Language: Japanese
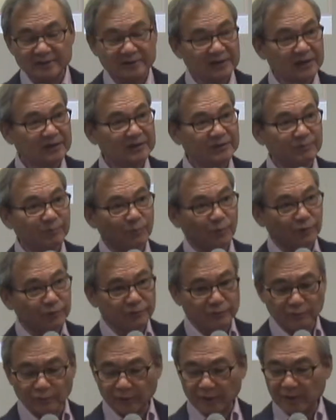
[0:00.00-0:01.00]
しかし、もっ
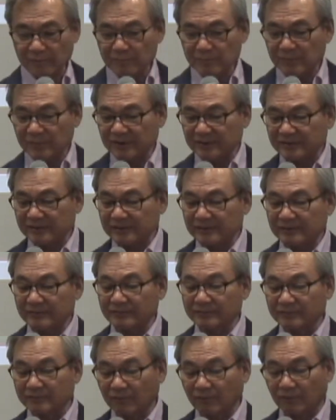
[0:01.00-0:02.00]
と厳密に
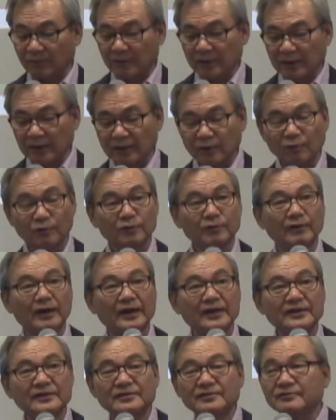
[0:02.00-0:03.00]
言うと、これ
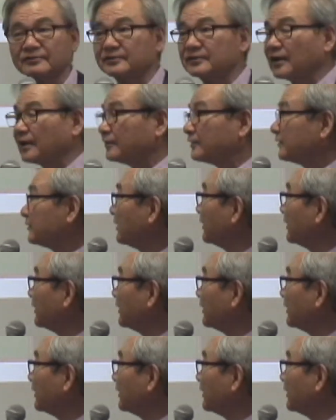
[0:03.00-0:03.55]
はいつ歌っ